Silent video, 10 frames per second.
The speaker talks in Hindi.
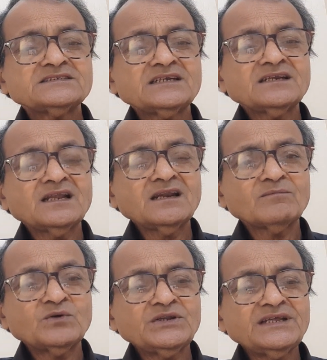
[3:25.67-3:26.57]
जनरल
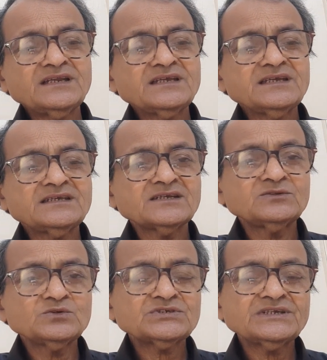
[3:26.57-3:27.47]
मुनीर की यह
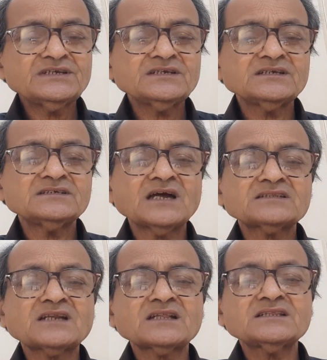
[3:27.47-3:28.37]
दूसरी
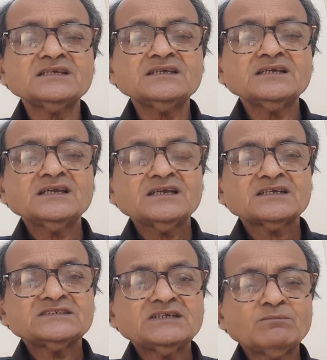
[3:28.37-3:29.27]
यात्रा थी
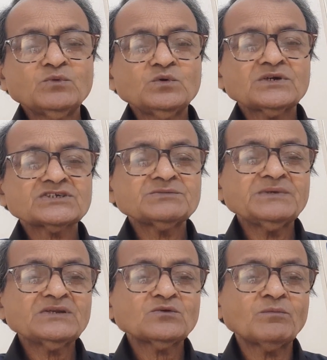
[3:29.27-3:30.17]
जम्मू
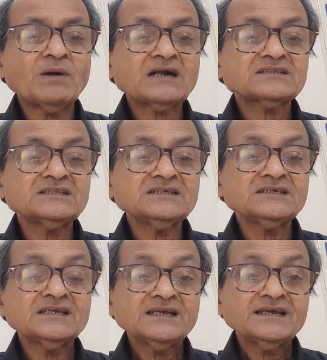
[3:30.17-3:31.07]
कश्मीर को बांटती
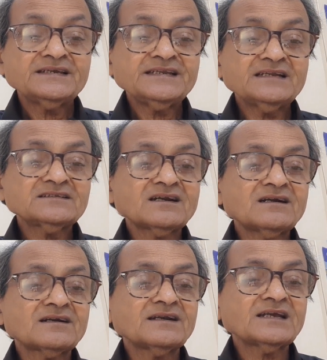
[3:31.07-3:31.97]
नियंत्रण
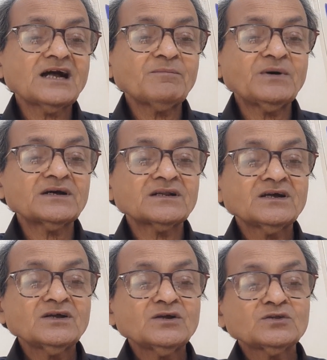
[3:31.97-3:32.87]
रेखा पर
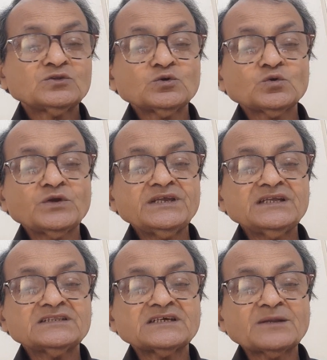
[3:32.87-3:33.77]
दोनों ही
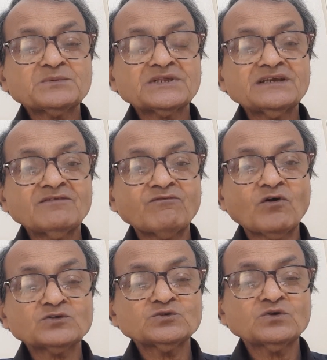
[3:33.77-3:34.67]
तरफ से
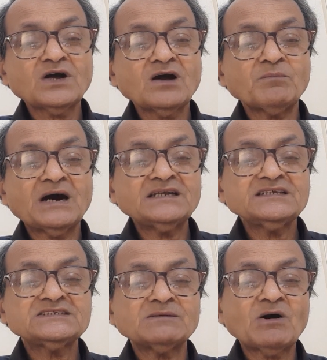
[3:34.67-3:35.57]
फ़ौजों का
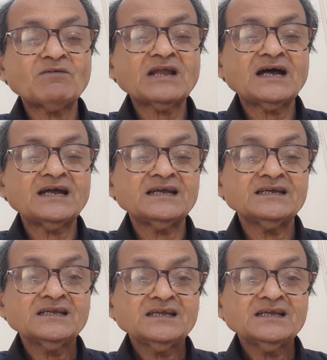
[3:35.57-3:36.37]
भारी जमावड़ा है